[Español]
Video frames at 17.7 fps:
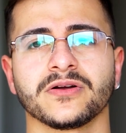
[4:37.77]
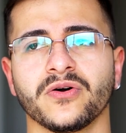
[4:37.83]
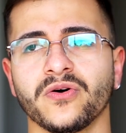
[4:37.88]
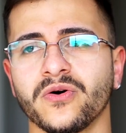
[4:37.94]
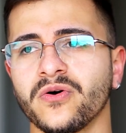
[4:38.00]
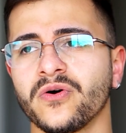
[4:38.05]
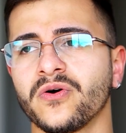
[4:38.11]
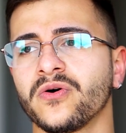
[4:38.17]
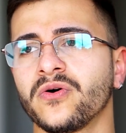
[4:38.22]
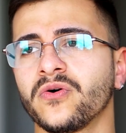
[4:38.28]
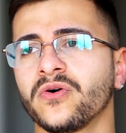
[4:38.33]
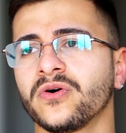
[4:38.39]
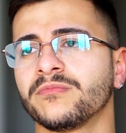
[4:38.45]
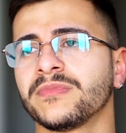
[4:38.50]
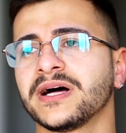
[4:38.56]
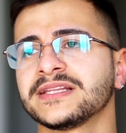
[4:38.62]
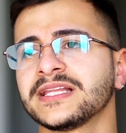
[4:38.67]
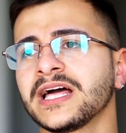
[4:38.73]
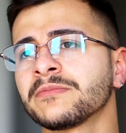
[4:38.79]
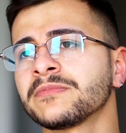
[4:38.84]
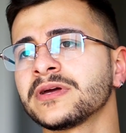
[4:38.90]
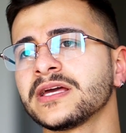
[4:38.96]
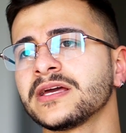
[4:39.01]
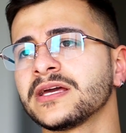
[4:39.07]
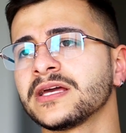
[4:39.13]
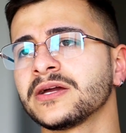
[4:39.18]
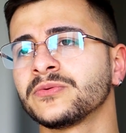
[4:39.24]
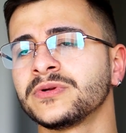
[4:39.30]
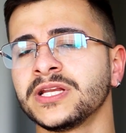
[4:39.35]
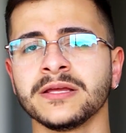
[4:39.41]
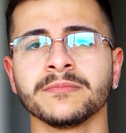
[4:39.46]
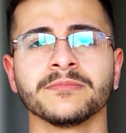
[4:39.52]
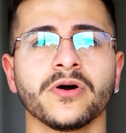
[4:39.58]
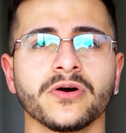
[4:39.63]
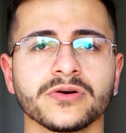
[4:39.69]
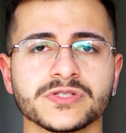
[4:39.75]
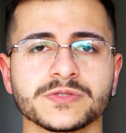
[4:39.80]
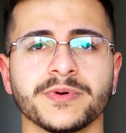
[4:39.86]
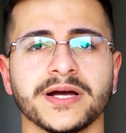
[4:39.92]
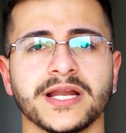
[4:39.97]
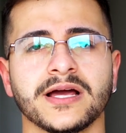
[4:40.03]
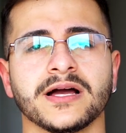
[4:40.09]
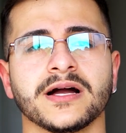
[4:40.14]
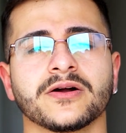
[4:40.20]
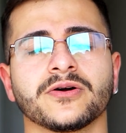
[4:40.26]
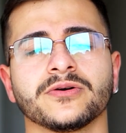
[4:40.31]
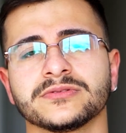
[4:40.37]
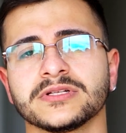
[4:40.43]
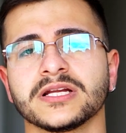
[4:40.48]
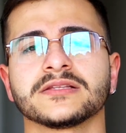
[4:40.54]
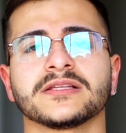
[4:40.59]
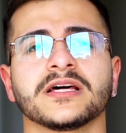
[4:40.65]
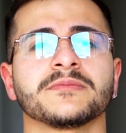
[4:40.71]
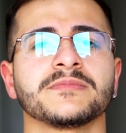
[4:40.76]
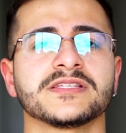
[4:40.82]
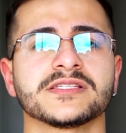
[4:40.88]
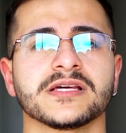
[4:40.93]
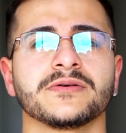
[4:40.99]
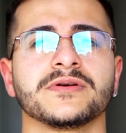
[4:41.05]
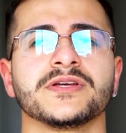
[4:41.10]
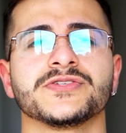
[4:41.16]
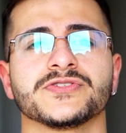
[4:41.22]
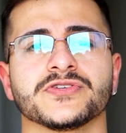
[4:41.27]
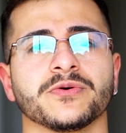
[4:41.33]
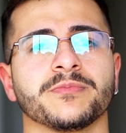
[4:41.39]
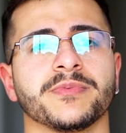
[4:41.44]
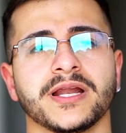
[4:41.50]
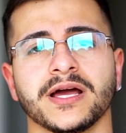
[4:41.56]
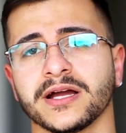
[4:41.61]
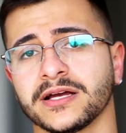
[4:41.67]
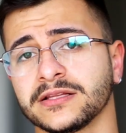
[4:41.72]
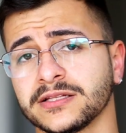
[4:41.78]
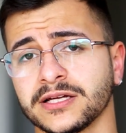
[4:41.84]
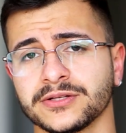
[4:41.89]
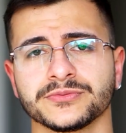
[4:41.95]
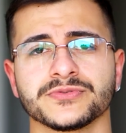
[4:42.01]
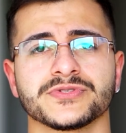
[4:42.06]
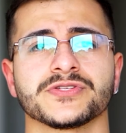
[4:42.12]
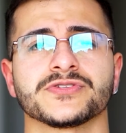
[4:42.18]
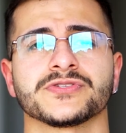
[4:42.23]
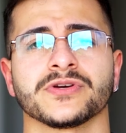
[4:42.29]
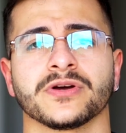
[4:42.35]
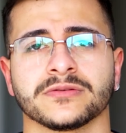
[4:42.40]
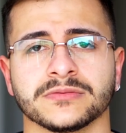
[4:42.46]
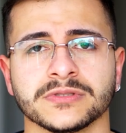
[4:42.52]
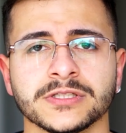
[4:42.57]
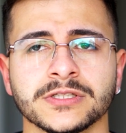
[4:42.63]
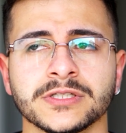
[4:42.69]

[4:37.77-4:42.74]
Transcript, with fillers: o mandame un inbox para contratar mis servicios, para agendar tu sesión.